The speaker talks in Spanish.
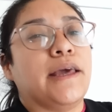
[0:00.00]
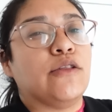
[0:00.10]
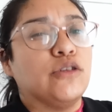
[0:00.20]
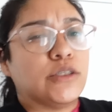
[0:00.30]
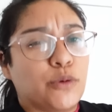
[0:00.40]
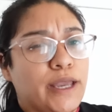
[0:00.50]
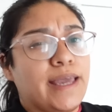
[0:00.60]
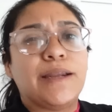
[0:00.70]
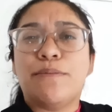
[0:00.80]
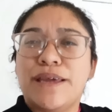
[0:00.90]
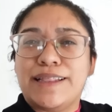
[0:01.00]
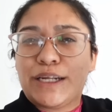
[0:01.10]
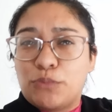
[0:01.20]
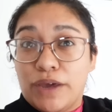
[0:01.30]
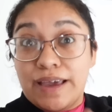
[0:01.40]
Entonces voy a ir,
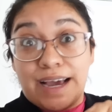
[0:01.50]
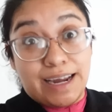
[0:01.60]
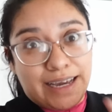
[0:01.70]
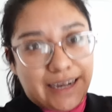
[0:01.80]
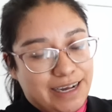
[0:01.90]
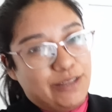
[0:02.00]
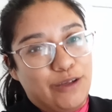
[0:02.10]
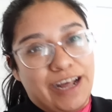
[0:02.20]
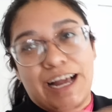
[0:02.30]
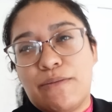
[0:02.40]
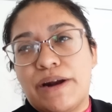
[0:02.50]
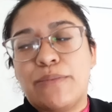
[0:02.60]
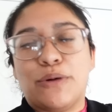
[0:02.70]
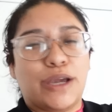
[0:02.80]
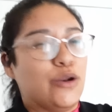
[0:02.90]
mientras voy a dejar cargando la
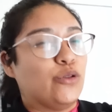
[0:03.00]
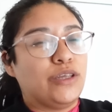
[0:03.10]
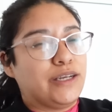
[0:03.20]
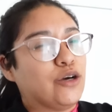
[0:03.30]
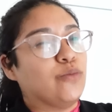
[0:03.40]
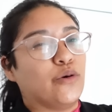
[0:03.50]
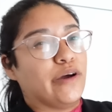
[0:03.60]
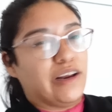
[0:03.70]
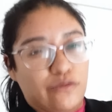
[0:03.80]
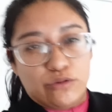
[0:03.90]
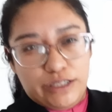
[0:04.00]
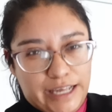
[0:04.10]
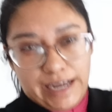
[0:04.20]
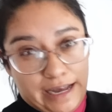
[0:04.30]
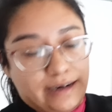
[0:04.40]
cámara porque no tiene como el full
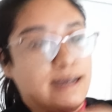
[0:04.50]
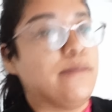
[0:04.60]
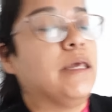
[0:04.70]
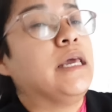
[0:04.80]
de carga.